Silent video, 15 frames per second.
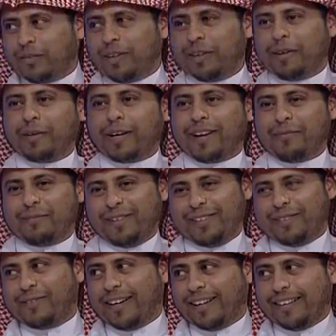وانا بكمل
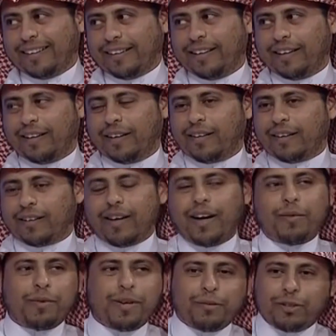الباقي اه
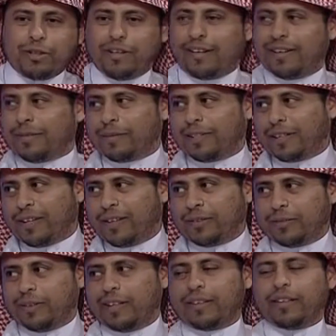باب شلون انا بجيب
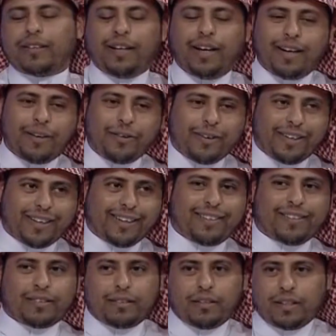500 قلت تعال اوريك
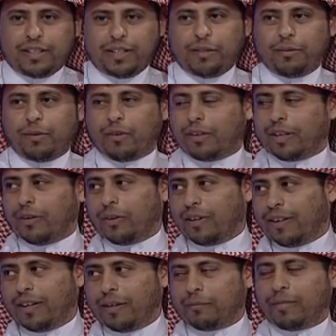اجيب ورقه
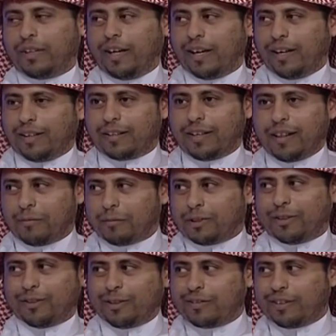وقلم تعال انت هذا
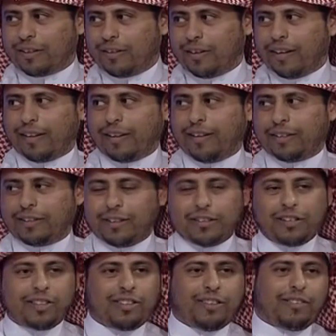مصروفك وهذا اللي
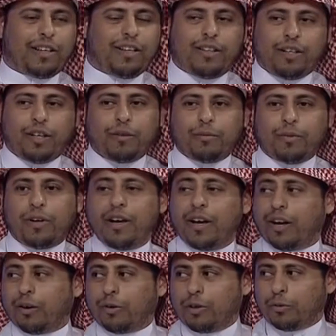تنتصره كل اليوم
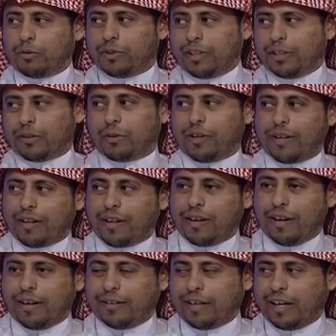ولو جيت وكذا
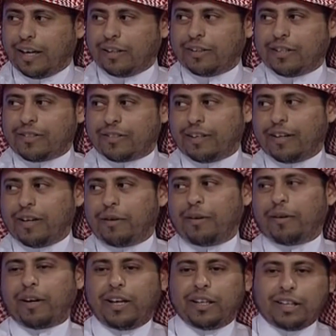نهايه السنه
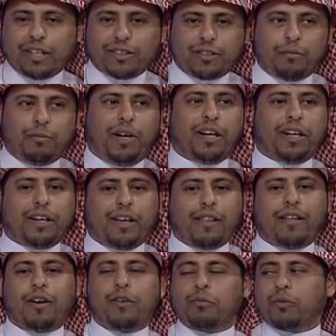راح تحصل معك
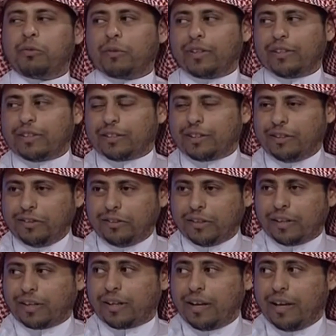كذا وممكن يصير عندك